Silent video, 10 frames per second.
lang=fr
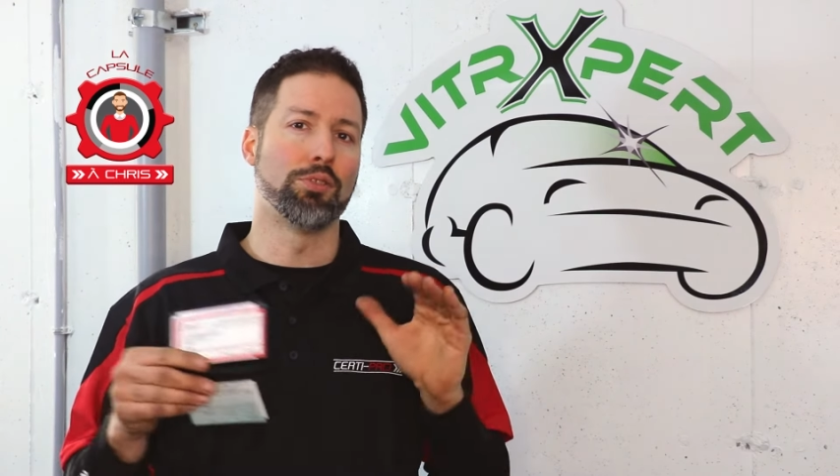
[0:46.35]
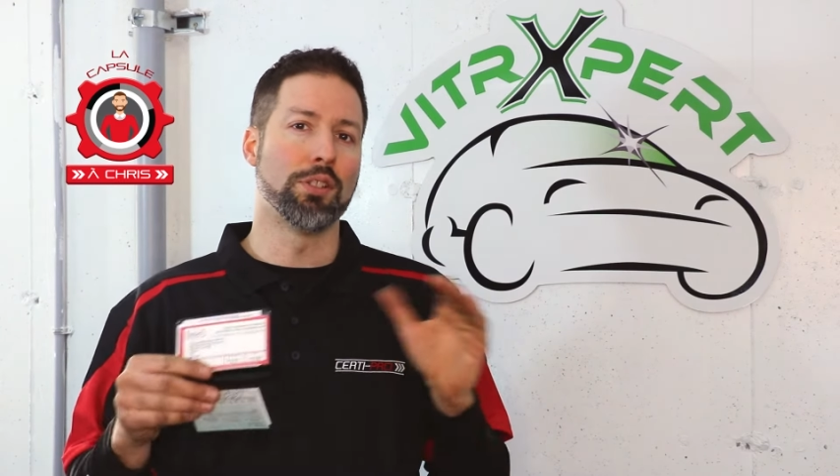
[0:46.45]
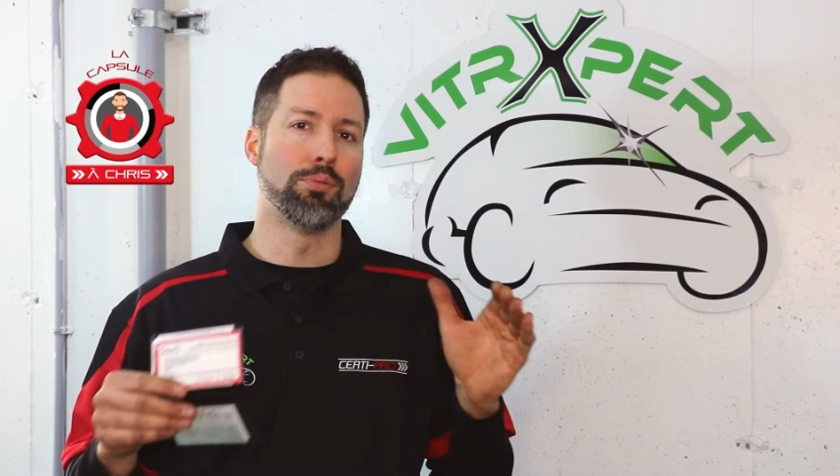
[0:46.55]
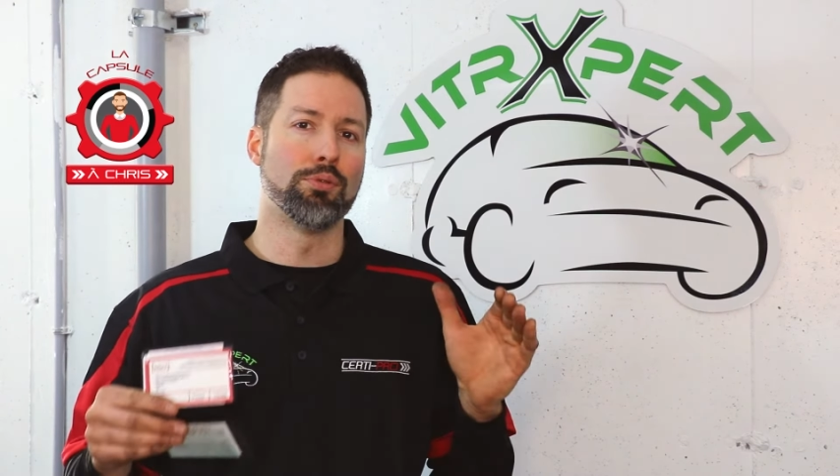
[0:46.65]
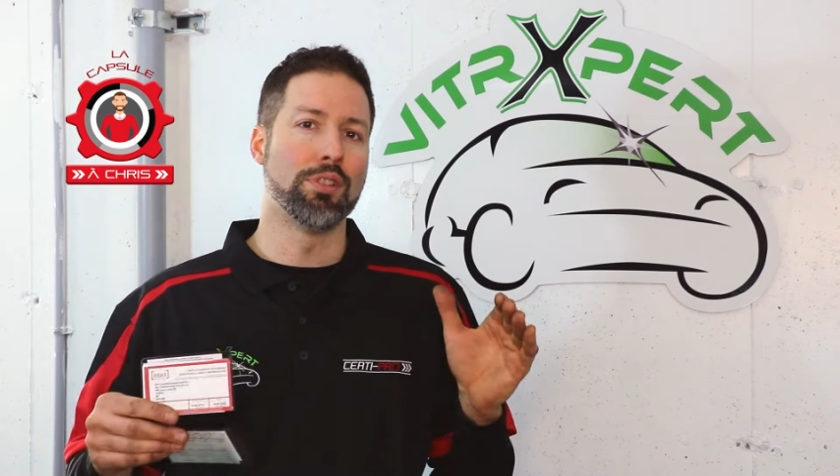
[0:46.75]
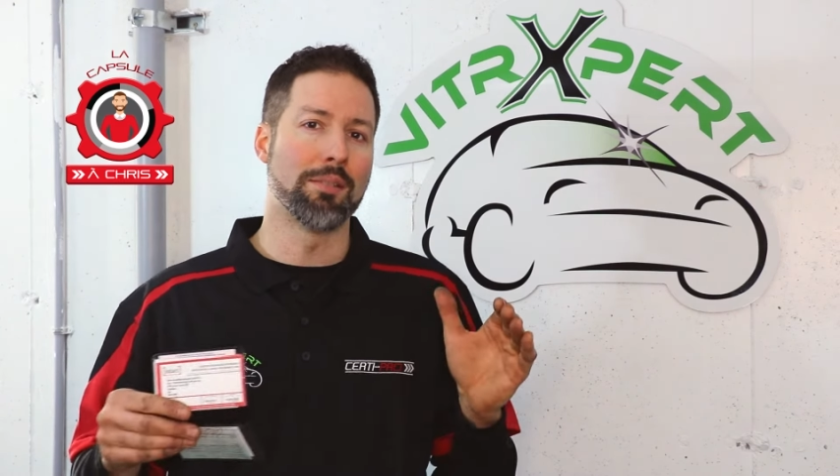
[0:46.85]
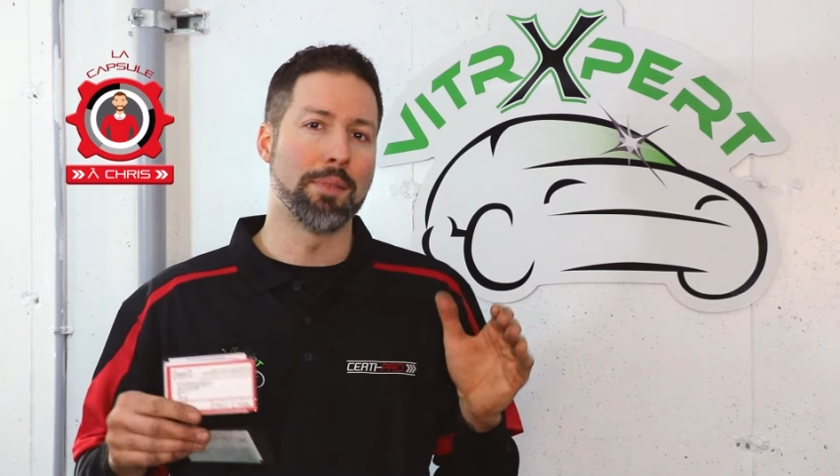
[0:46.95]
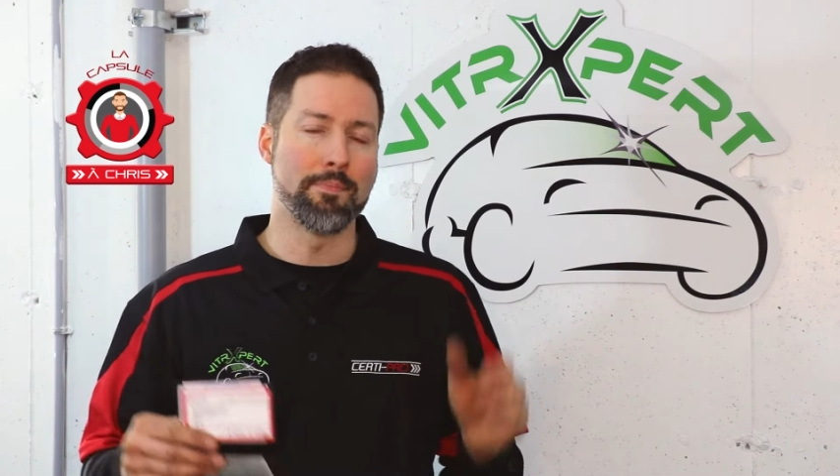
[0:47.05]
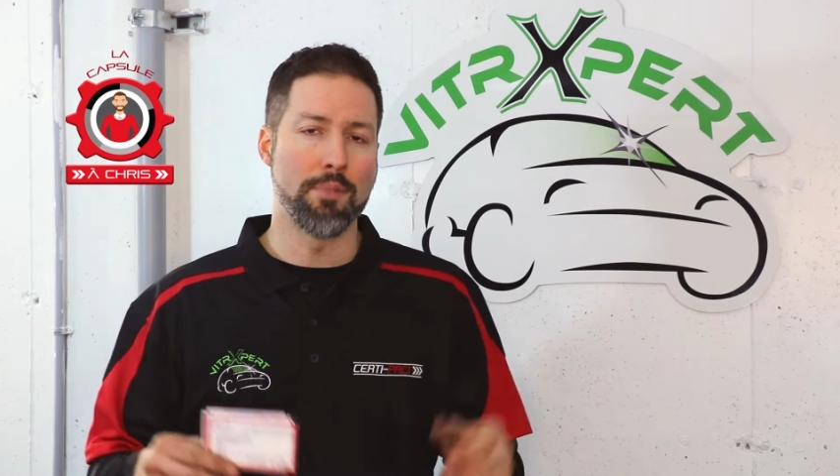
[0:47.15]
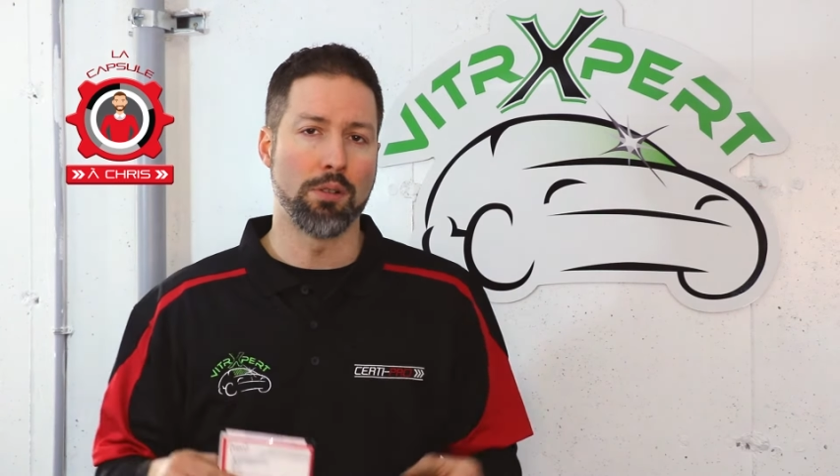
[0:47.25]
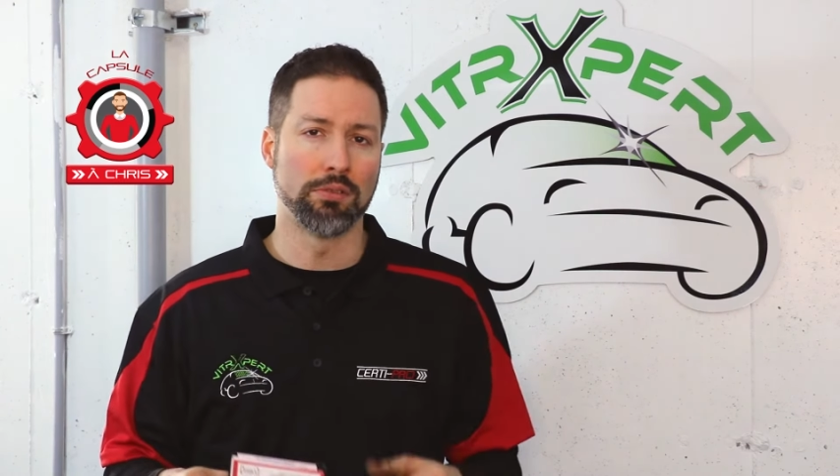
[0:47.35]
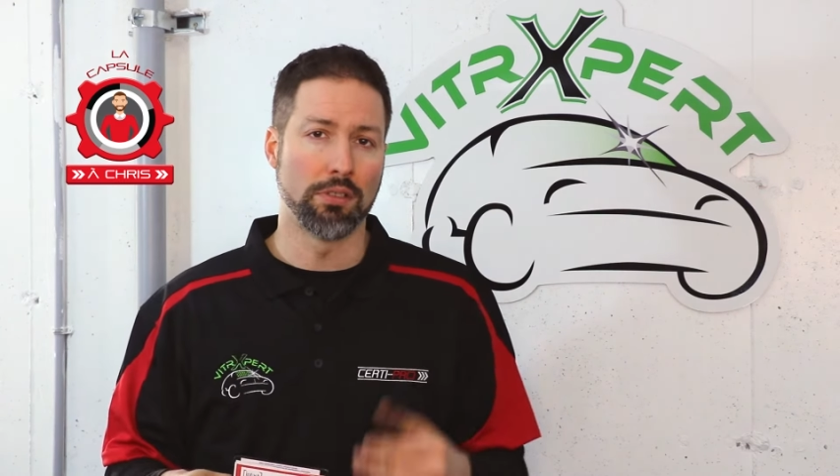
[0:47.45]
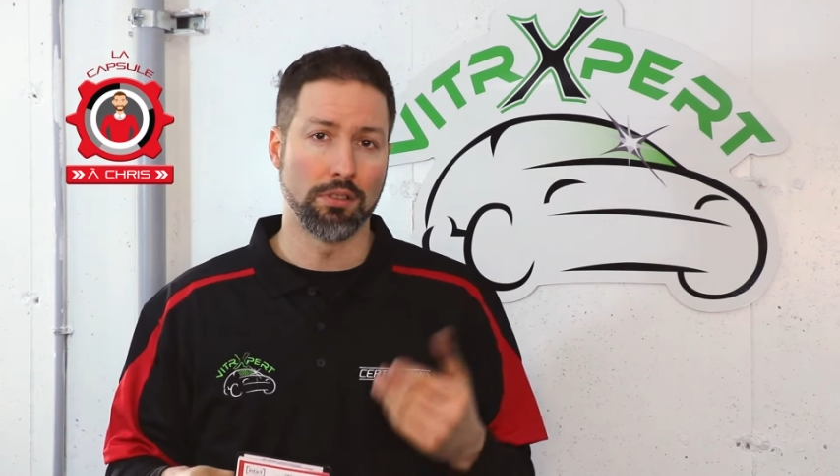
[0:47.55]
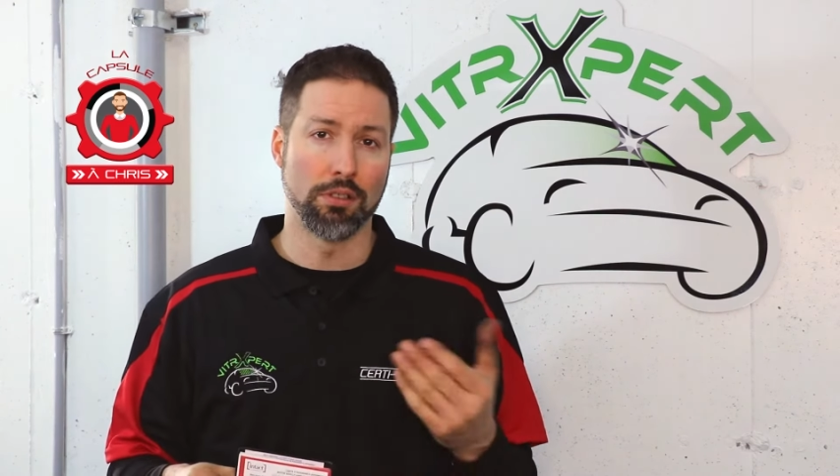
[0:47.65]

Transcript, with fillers: on n'est plus dans le même monde.